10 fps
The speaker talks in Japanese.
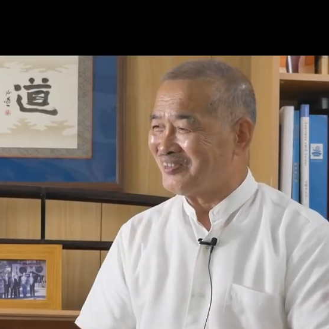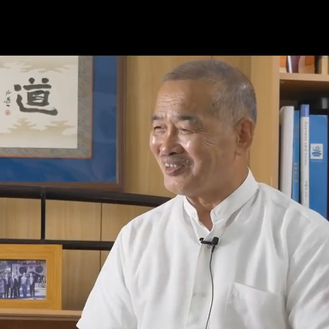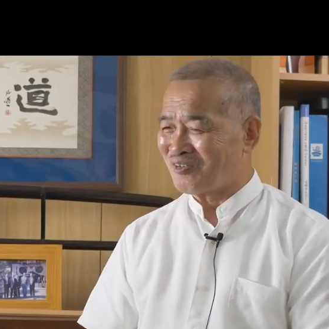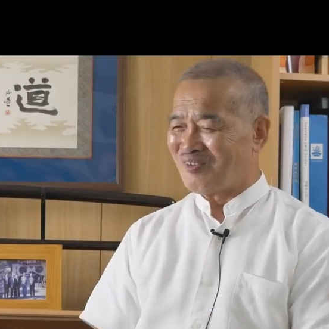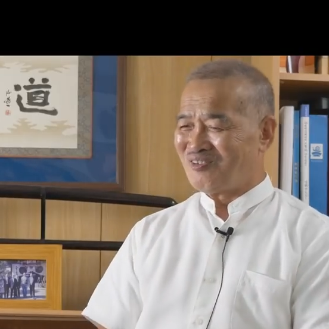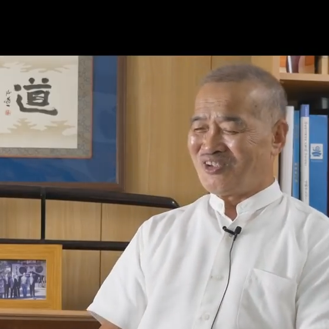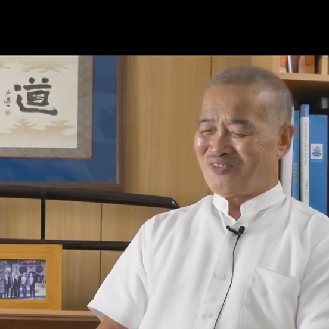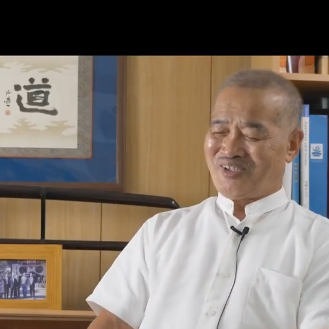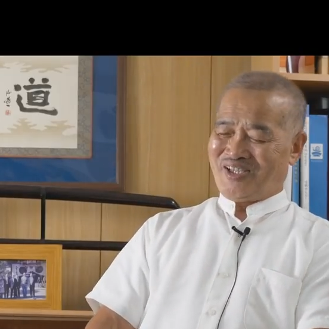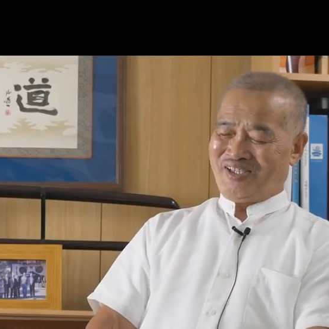そのまま後ろ
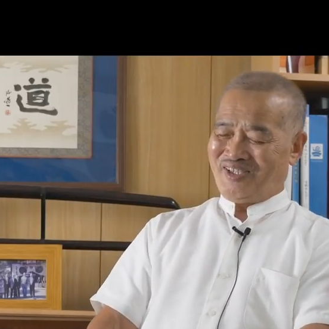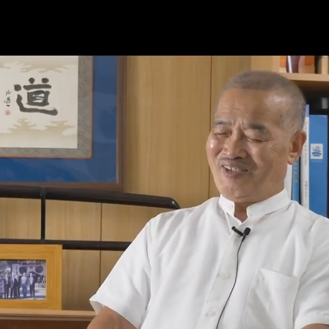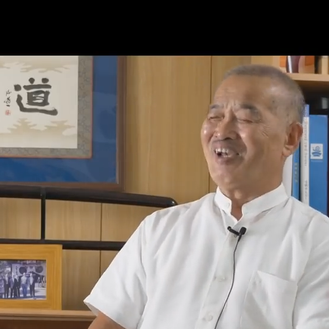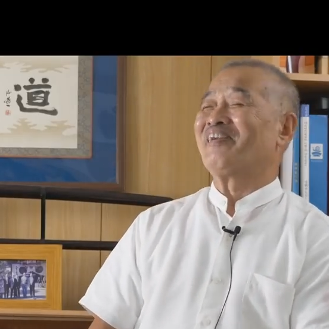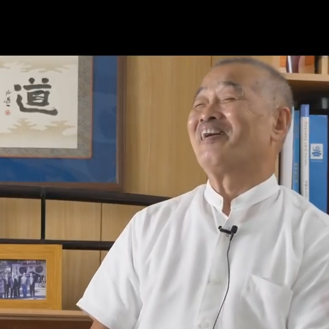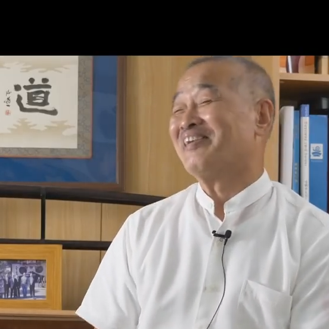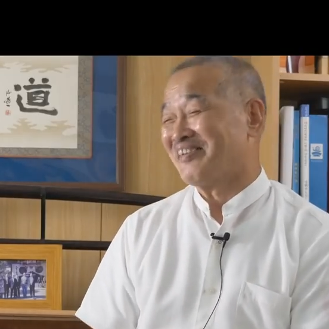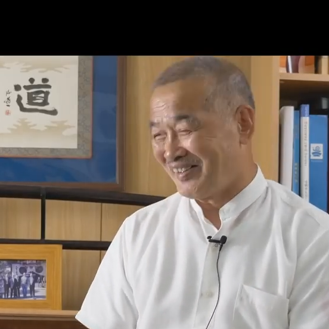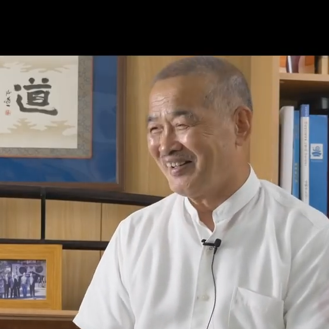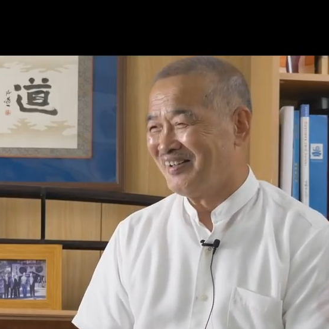向けに2メーターです
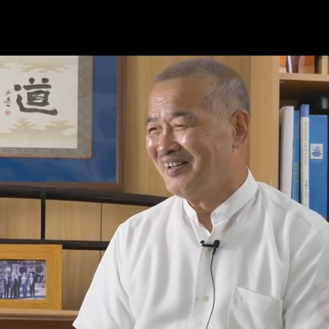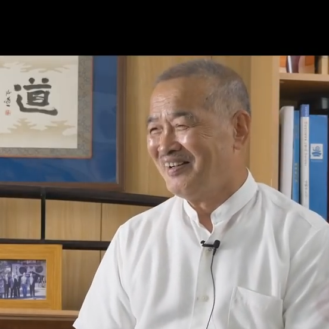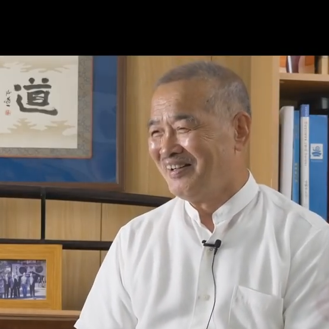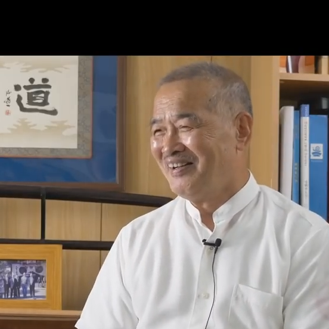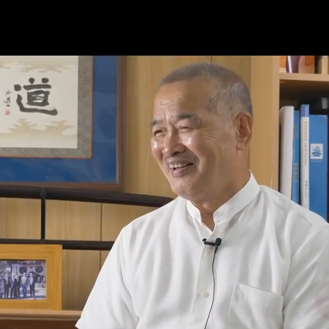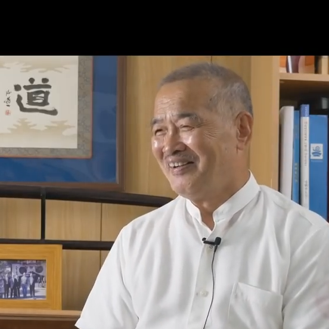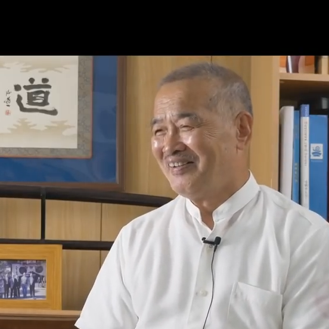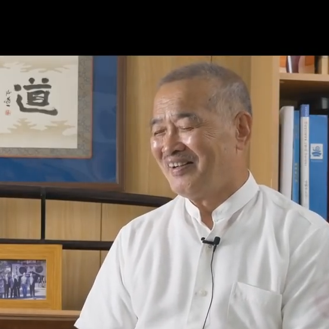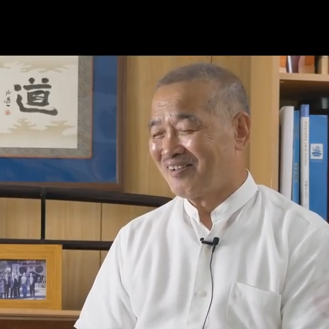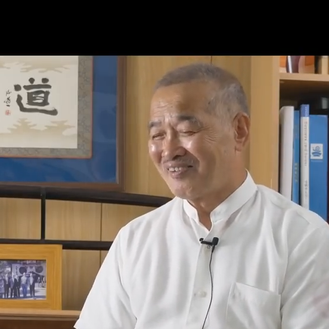ね
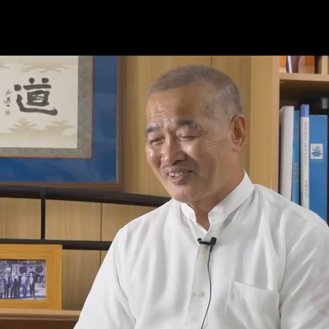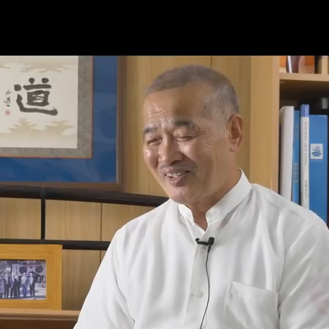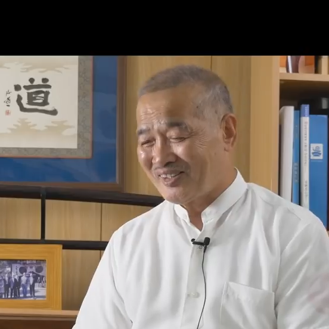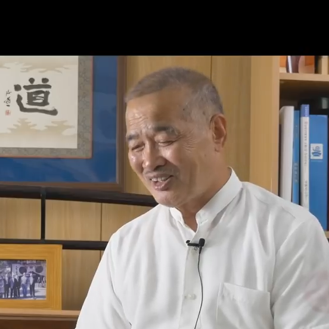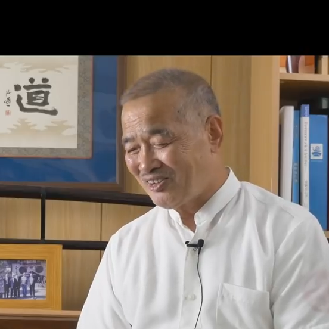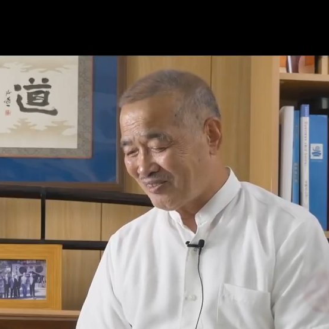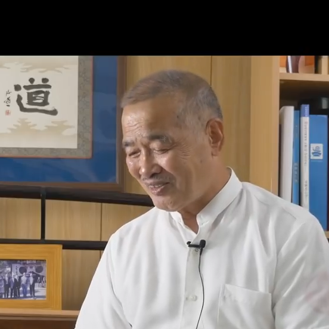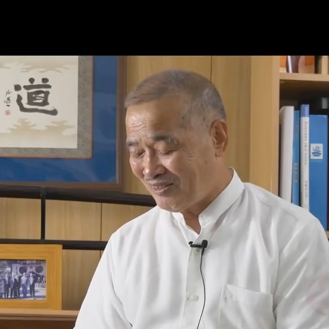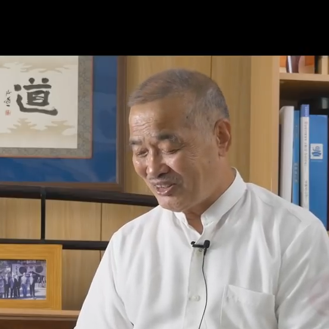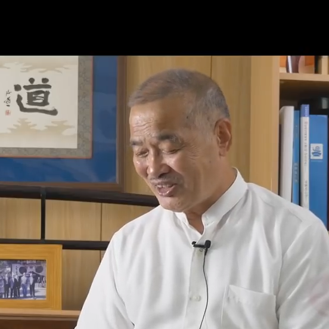ある時私とあの矢
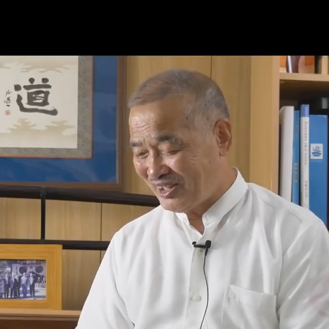渕